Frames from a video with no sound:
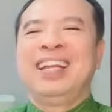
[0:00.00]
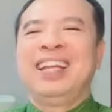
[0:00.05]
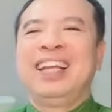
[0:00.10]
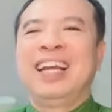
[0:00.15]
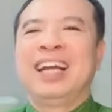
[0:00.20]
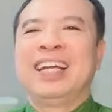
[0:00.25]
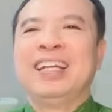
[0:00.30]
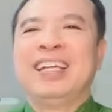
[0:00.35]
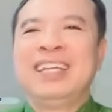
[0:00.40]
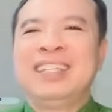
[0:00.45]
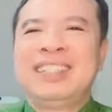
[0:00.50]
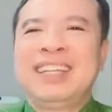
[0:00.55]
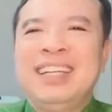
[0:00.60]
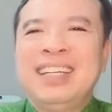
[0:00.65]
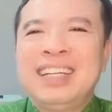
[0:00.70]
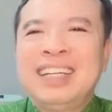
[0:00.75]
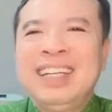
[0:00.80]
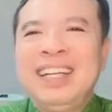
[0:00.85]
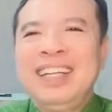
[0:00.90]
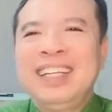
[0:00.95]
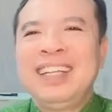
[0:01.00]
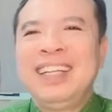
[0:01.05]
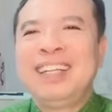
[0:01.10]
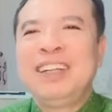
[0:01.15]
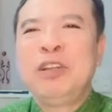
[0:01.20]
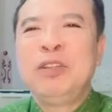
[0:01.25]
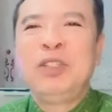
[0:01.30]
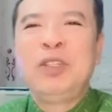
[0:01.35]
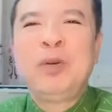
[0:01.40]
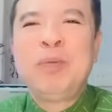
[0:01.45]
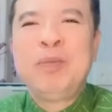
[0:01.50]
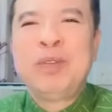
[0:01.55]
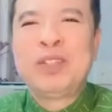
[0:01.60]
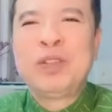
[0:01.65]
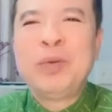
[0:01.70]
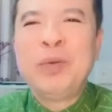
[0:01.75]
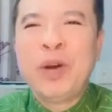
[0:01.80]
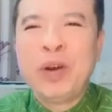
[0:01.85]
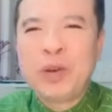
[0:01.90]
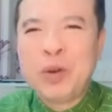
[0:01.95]
thế thì à, trên đường đi thì nói chung
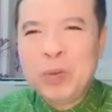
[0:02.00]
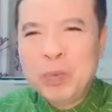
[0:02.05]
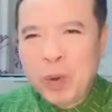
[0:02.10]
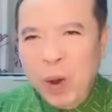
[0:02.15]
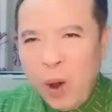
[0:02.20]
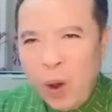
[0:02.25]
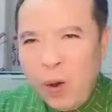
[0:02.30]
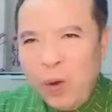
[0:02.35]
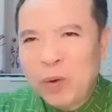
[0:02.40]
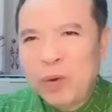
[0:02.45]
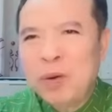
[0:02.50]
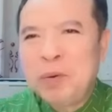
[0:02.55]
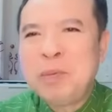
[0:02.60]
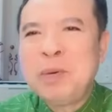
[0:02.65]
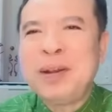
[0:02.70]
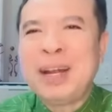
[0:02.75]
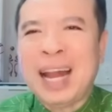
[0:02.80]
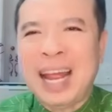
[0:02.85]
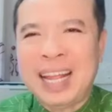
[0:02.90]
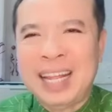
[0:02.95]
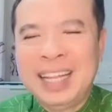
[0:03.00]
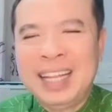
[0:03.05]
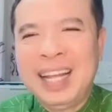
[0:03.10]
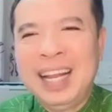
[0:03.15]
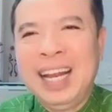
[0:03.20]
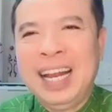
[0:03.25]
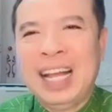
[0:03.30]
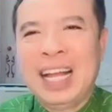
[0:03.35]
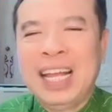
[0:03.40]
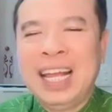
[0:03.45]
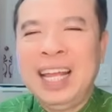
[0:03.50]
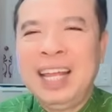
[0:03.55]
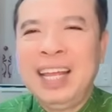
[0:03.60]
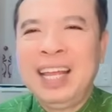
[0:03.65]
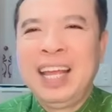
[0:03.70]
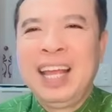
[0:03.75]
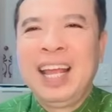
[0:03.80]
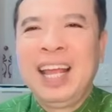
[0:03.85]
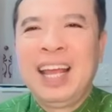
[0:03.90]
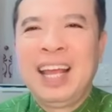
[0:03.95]
là chúng con cũng cố cũng không có rành thế là
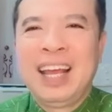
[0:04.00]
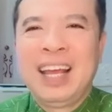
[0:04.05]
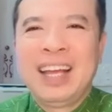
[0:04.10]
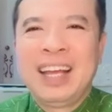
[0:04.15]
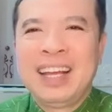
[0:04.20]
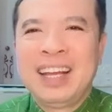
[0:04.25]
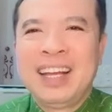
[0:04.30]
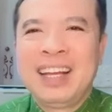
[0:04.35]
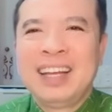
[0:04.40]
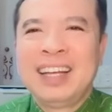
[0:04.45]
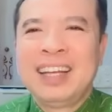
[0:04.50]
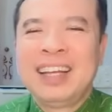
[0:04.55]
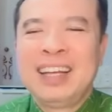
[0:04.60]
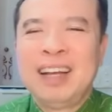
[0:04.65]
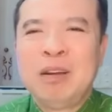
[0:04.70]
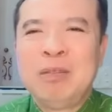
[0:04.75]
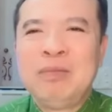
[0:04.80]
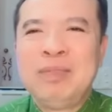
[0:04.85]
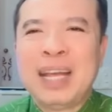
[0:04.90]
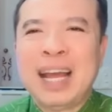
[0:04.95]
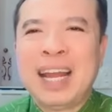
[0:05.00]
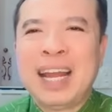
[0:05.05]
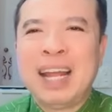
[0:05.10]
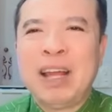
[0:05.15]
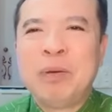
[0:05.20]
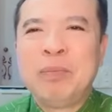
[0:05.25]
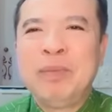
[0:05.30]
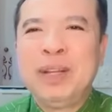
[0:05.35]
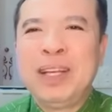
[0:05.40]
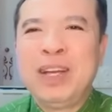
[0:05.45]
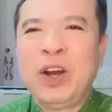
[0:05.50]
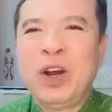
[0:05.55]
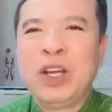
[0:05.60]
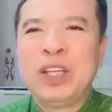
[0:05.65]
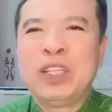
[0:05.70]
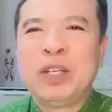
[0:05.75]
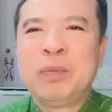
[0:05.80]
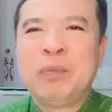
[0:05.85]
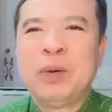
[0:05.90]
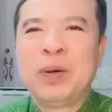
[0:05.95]
cái à, ông cha này ông ấy
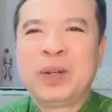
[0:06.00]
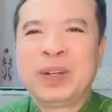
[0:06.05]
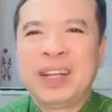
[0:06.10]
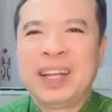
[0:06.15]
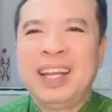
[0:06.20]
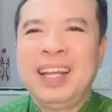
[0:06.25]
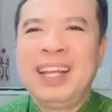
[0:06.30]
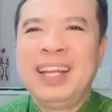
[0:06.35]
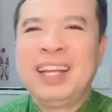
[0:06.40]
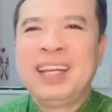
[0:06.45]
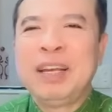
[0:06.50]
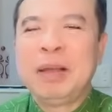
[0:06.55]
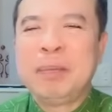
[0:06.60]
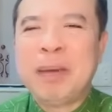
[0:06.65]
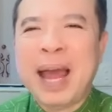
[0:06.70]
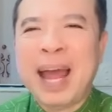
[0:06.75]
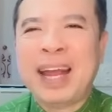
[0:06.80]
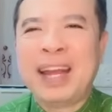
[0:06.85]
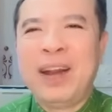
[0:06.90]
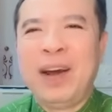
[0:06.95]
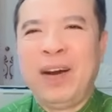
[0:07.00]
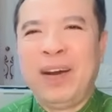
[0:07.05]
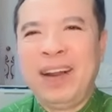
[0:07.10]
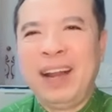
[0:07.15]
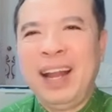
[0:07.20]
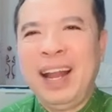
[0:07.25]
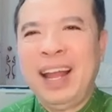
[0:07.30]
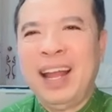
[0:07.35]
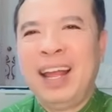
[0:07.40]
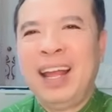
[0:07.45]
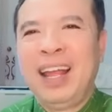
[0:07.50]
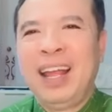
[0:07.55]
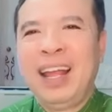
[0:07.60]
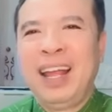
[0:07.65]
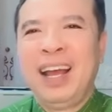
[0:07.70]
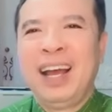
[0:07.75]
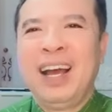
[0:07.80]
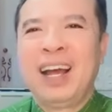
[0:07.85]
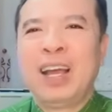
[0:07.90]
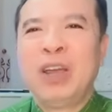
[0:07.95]
gọi cho một cái người bạn hỏi là
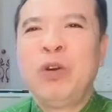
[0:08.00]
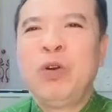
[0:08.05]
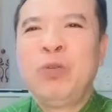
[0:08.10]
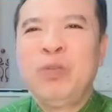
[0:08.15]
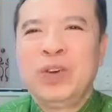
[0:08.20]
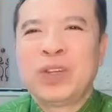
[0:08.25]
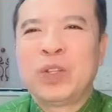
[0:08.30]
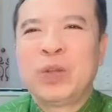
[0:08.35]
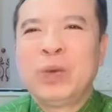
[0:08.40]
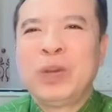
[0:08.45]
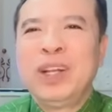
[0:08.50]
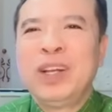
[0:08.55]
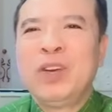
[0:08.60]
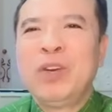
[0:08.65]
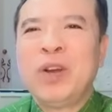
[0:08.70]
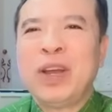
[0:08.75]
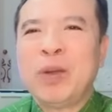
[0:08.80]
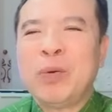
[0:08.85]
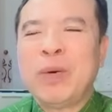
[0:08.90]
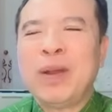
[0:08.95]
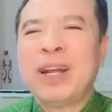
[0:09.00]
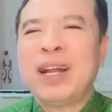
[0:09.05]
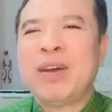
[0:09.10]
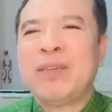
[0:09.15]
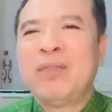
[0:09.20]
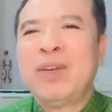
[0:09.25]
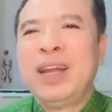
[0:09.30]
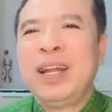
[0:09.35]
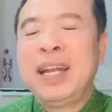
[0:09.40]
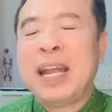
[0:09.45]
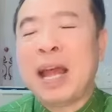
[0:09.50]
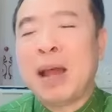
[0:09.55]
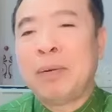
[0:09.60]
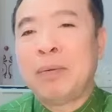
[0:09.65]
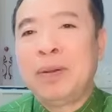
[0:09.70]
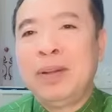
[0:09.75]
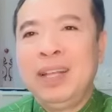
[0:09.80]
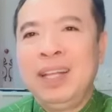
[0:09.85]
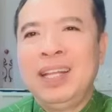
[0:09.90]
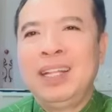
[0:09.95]
ở cái khu vực thủ đức có cái quán cà phê
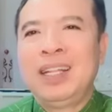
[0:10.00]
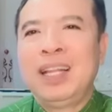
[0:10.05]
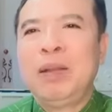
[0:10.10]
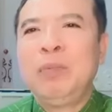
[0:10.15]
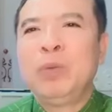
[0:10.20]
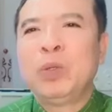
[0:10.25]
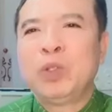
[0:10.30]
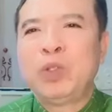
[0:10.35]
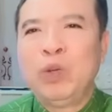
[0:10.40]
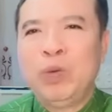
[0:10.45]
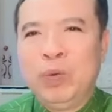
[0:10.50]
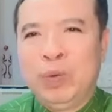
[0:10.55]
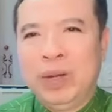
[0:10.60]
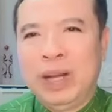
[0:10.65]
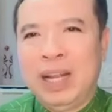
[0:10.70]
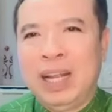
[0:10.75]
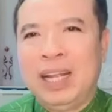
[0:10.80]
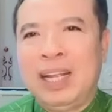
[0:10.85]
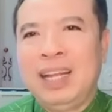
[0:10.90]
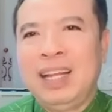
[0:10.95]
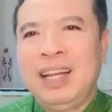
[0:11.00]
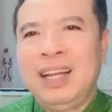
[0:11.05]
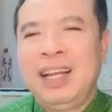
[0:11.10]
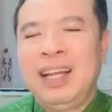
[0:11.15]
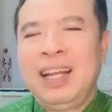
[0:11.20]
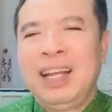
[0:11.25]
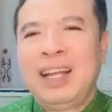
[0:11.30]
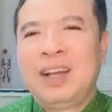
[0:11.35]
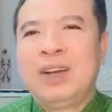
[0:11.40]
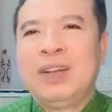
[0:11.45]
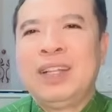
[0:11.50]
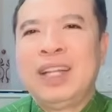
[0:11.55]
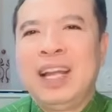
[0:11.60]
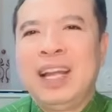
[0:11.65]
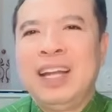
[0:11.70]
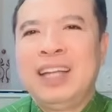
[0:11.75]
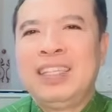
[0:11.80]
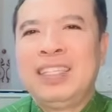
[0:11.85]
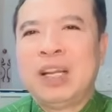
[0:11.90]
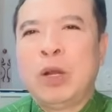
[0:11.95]
nào nó yên tĩnh một chút để à, có
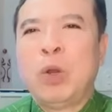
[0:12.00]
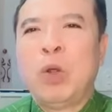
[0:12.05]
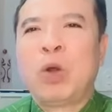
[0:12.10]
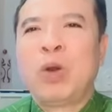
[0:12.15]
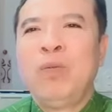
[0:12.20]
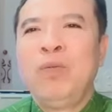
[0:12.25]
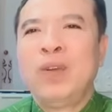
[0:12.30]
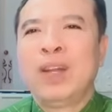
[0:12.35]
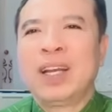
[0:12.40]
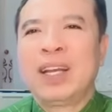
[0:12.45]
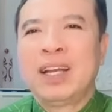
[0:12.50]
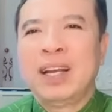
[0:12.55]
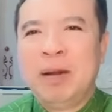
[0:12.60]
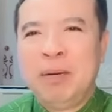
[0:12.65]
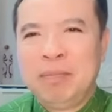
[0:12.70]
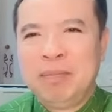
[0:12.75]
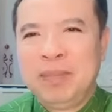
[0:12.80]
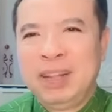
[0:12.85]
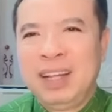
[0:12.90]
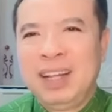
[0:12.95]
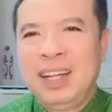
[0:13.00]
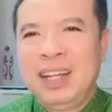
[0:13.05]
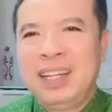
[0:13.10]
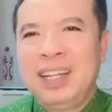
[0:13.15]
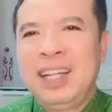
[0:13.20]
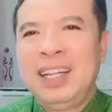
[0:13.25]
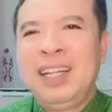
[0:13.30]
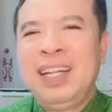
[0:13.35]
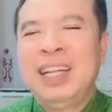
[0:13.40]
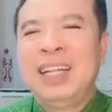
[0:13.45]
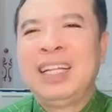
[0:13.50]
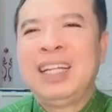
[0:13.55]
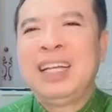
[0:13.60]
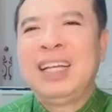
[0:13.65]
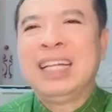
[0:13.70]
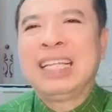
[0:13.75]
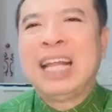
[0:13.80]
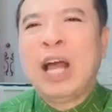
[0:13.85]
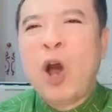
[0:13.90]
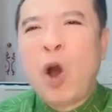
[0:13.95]
thể trao đổi công việc được không thế thì
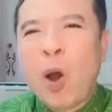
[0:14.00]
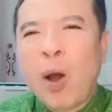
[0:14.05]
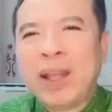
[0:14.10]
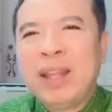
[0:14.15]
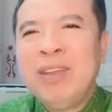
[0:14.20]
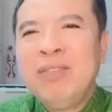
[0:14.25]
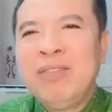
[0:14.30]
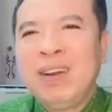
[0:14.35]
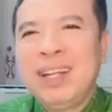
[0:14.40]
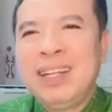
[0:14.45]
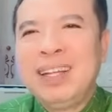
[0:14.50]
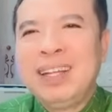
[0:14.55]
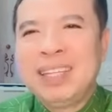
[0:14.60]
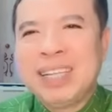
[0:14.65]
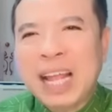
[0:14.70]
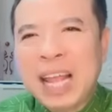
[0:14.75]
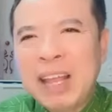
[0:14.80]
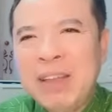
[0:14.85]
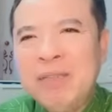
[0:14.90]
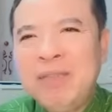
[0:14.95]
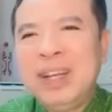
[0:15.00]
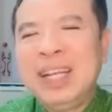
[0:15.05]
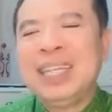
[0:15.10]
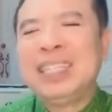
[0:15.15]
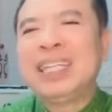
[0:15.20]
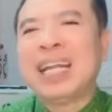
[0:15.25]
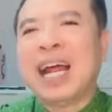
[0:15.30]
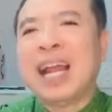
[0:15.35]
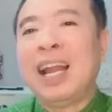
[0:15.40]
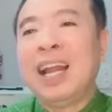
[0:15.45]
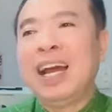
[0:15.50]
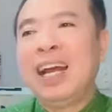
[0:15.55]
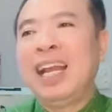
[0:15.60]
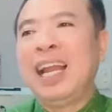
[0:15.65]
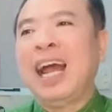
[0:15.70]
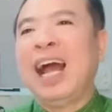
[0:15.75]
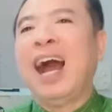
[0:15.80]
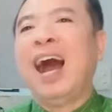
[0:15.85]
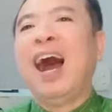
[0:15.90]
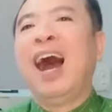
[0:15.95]
người ta hỏi như vậy thì thay vì trả
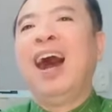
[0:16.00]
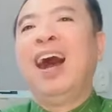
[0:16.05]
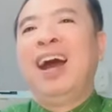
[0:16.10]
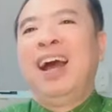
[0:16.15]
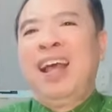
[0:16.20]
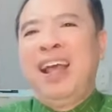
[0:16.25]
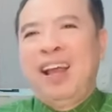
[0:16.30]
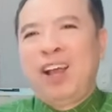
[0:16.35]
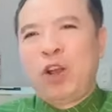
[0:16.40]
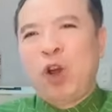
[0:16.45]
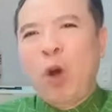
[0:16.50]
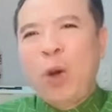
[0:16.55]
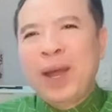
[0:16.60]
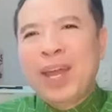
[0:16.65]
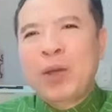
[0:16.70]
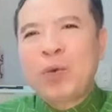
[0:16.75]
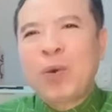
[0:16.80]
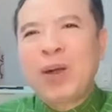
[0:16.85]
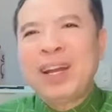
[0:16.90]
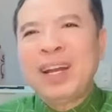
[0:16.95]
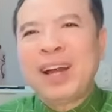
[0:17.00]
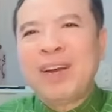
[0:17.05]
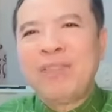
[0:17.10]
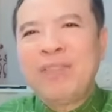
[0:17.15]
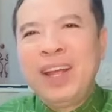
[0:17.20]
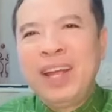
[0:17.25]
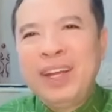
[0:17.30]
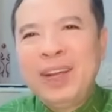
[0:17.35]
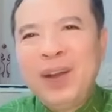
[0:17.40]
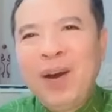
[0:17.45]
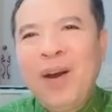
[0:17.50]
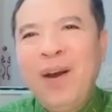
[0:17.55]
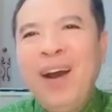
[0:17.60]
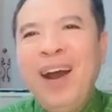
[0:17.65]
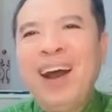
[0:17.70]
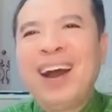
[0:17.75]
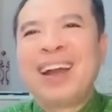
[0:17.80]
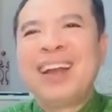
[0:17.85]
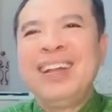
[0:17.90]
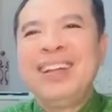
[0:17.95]
lời là ờ có cái quán cà phê
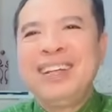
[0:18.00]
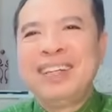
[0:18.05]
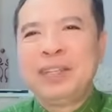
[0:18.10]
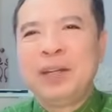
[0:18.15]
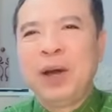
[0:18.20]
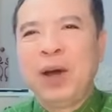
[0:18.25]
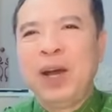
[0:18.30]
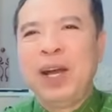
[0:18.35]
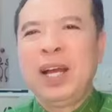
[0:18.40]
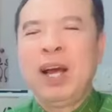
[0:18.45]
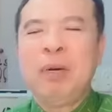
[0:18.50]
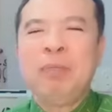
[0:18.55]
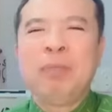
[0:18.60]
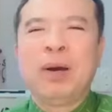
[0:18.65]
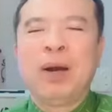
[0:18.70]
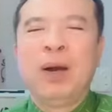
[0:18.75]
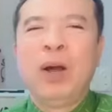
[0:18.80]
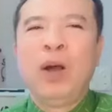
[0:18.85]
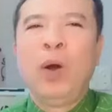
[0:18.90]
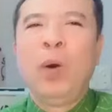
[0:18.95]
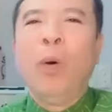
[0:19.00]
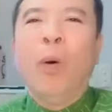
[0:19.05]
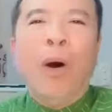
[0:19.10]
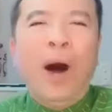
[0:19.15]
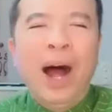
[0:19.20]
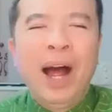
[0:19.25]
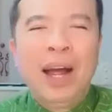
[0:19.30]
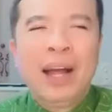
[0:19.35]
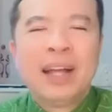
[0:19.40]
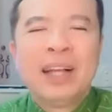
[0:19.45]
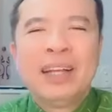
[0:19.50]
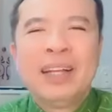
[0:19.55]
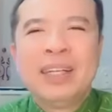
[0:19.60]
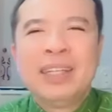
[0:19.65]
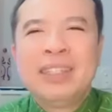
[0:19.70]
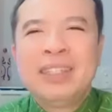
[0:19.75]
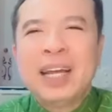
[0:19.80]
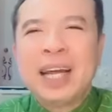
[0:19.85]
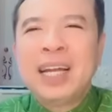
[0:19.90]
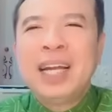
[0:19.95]
đó ở cái đường đó không mà ủa
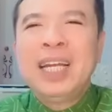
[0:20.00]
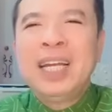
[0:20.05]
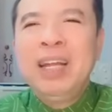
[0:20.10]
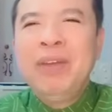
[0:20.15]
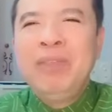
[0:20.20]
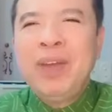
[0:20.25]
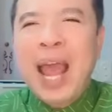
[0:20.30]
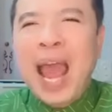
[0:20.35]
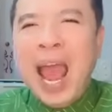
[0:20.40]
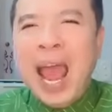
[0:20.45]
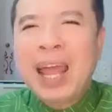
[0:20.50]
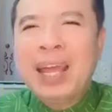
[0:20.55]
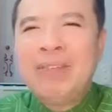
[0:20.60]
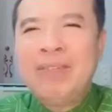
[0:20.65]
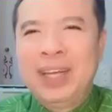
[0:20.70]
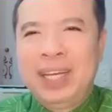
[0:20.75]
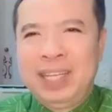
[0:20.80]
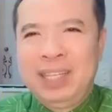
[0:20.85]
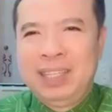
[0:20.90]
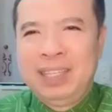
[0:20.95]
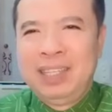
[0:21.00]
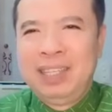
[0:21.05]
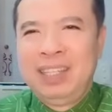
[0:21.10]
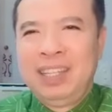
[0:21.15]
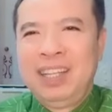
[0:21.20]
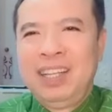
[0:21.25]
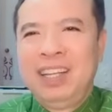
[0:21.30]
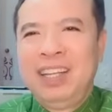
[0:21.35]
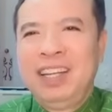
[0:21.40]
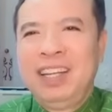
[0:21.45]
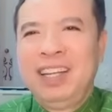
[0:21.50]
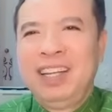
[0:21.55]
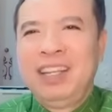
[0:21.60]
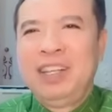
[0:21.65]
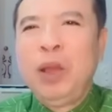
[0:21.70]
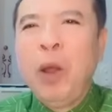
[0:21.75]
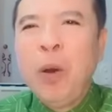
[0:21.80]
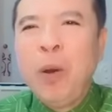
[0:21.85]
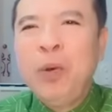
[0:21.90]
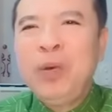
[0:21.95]
cha đang đi với ai vậy
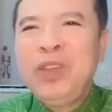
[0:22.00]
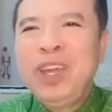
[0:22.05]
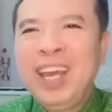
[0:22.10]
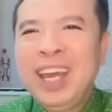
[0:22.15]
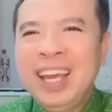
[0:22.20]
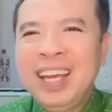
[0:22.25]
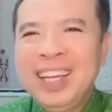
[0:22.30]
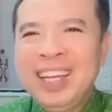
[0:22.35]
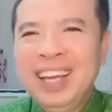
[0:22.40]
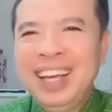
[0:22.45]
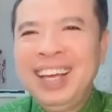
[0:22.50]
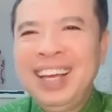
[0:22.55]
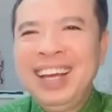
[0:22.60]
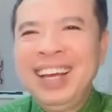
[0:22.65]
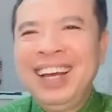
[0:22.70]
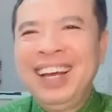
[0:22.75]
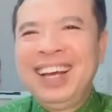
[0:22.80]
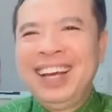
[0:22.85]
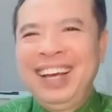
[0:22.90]
vô duyên